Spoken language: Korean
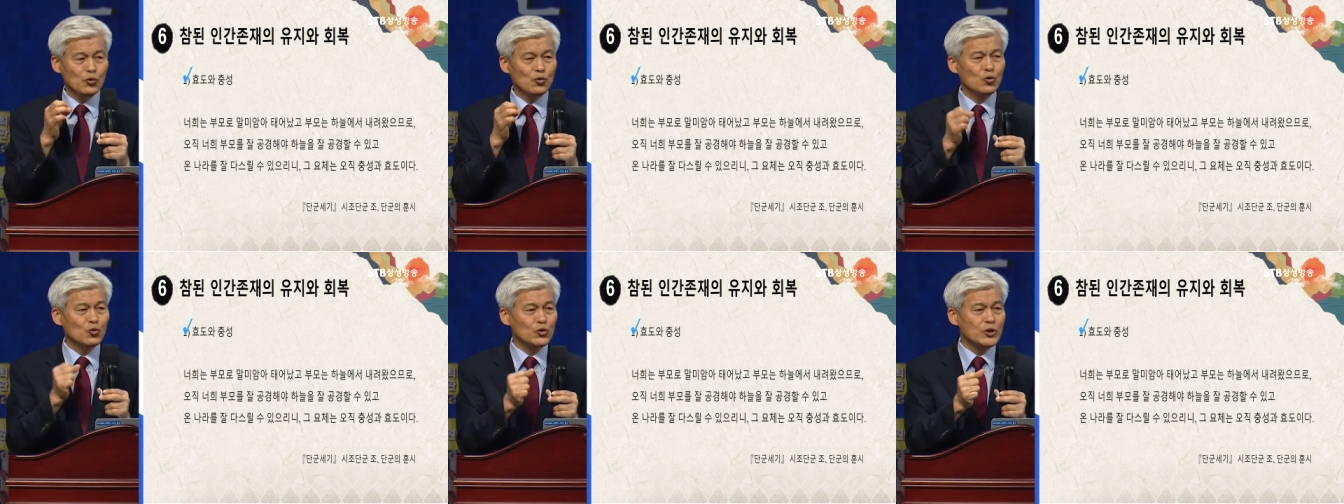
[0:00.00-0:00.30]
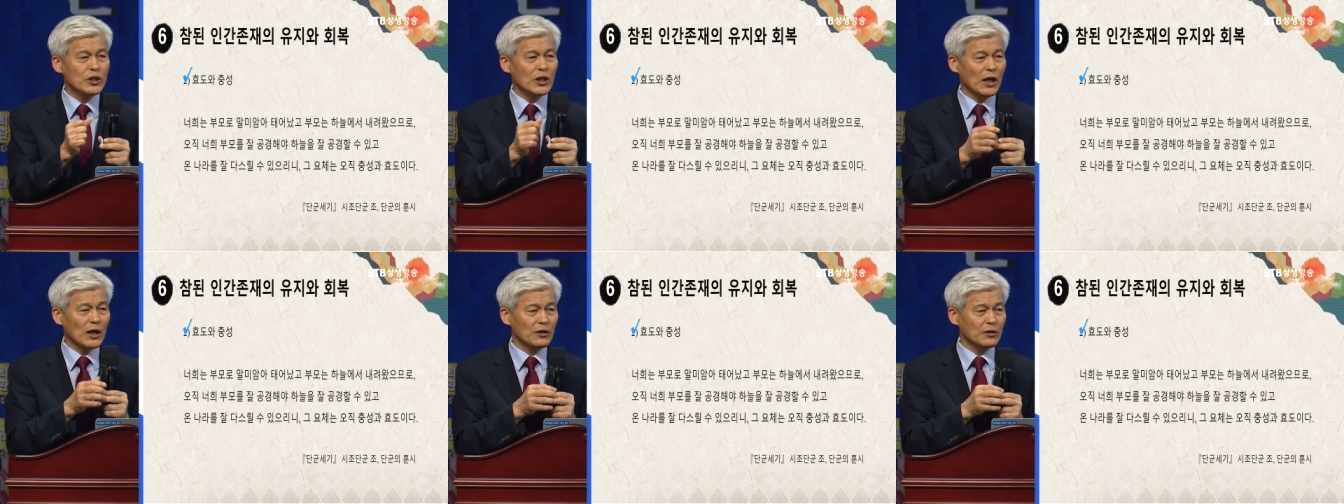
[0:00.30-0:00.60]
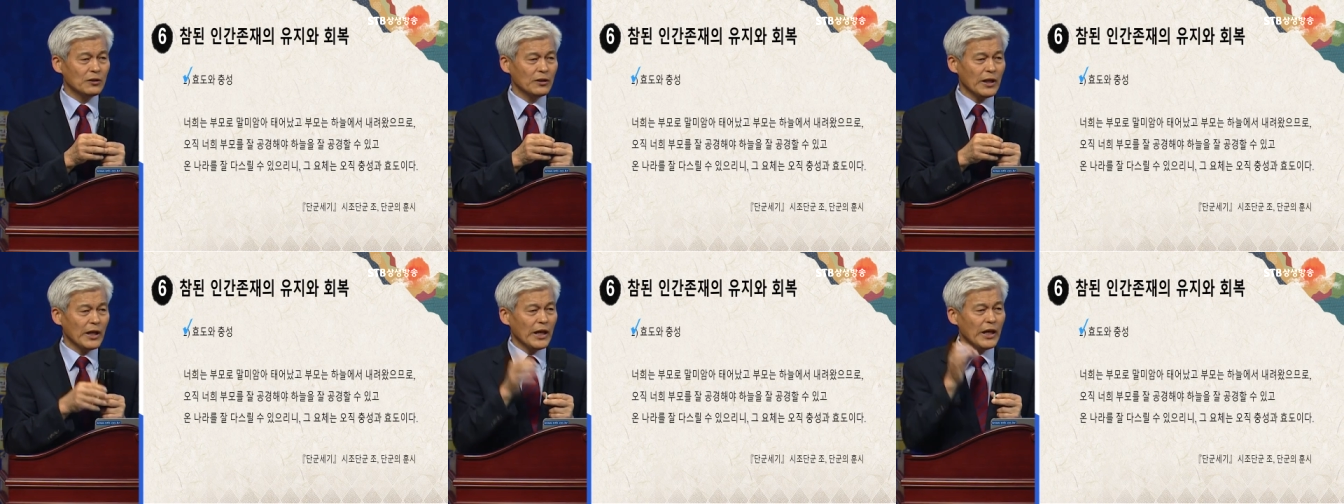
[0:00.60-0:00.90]

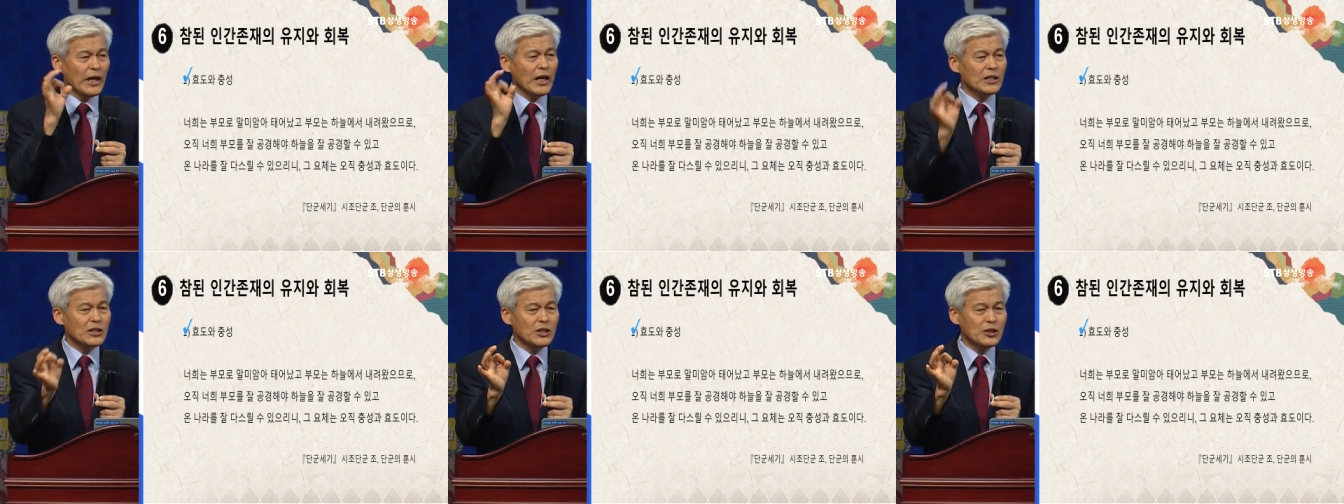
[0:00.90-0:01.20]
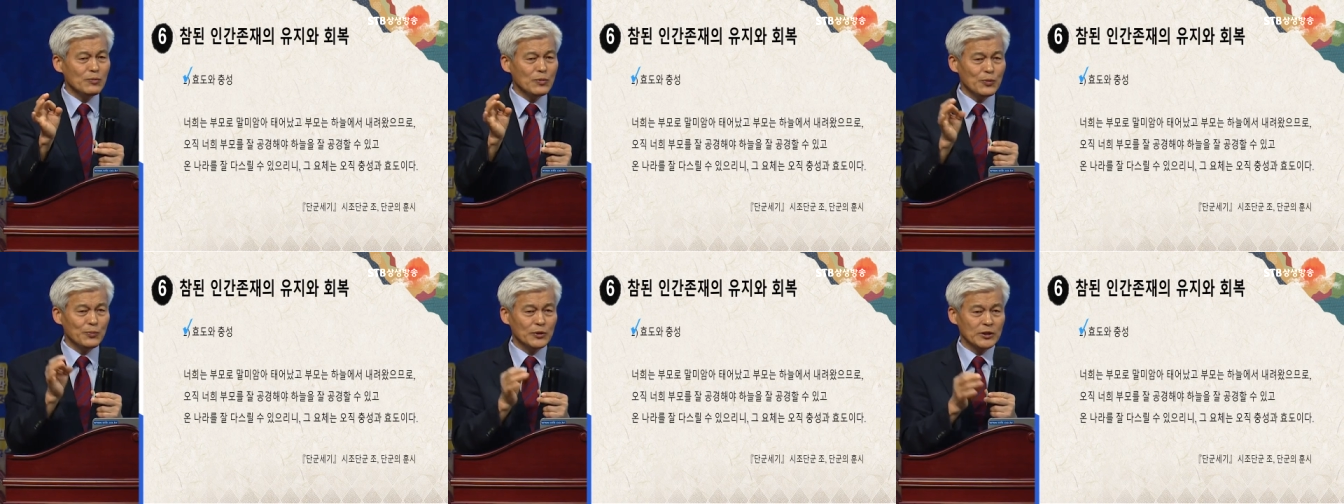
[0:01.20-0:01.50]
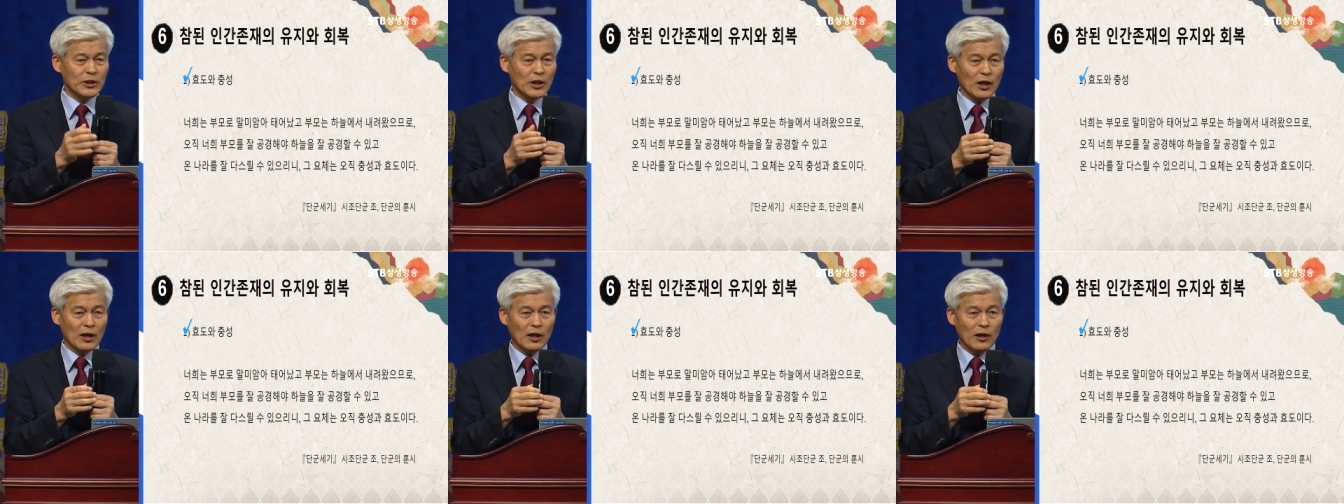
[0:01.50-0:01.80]
유지하는 핵심이
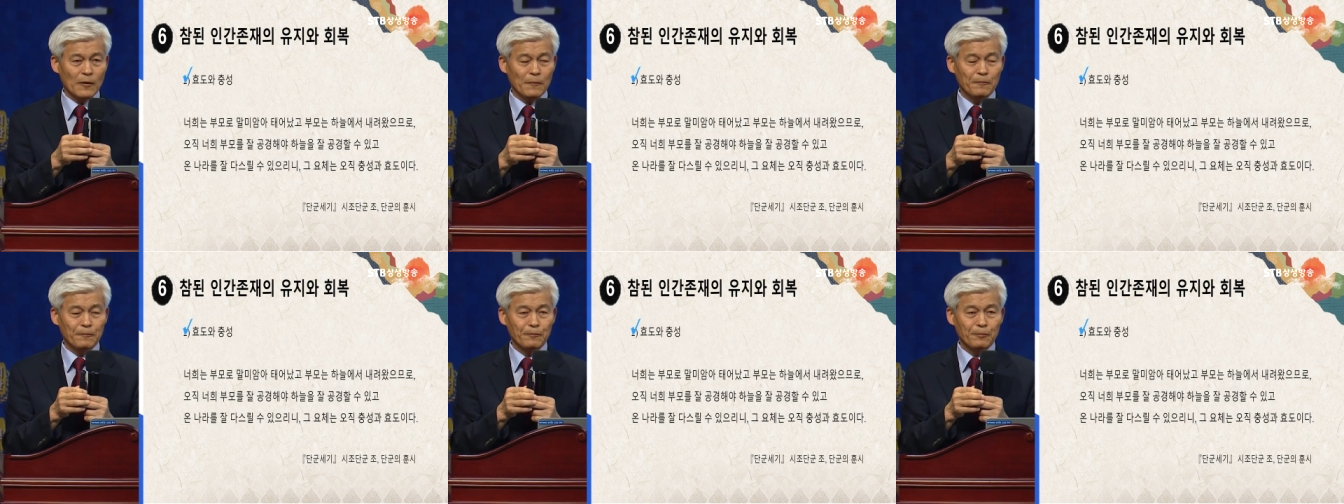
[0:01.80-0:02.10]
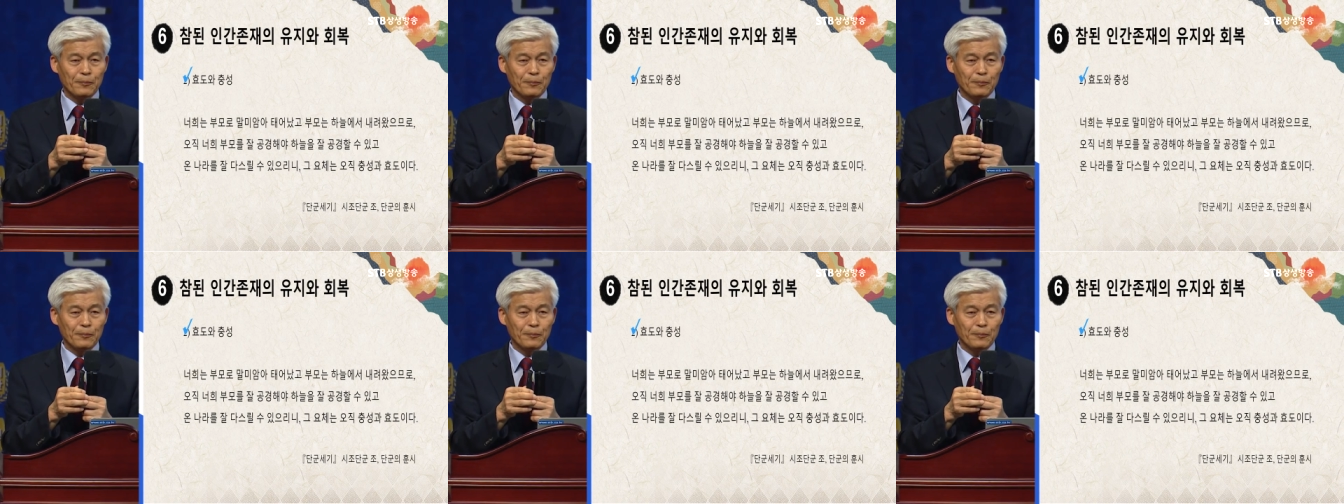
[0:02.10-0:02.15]
뭐냐?